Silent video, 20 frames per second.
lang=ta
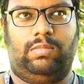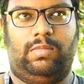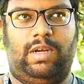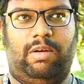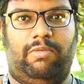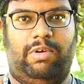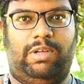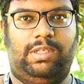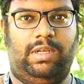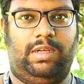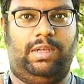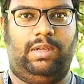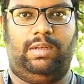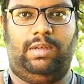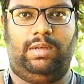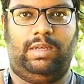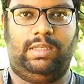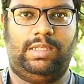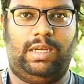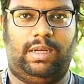கவாசகி
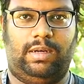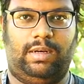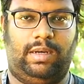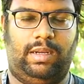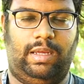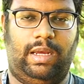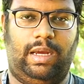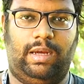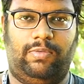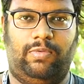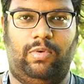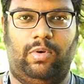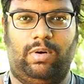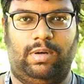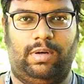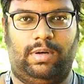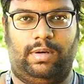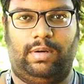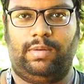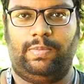நிஞ்சா இருக்கு இல்லையா ஃபோர்
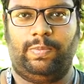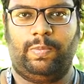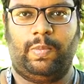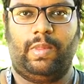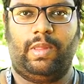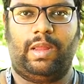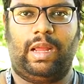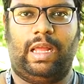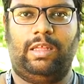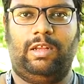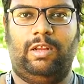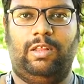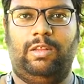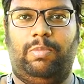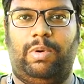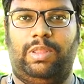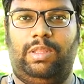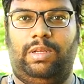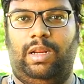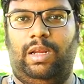ஹண்ட்ரட் அதில் வந்து
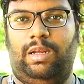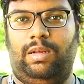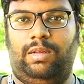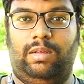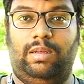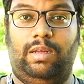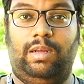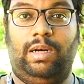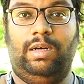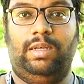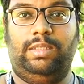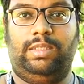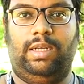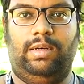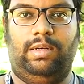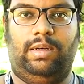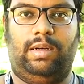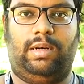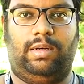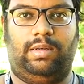பார்த்திங்கன்னா ரெண்டு
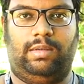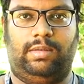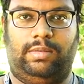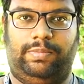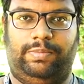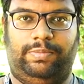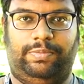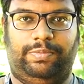சிலிண்டர் இருக்குது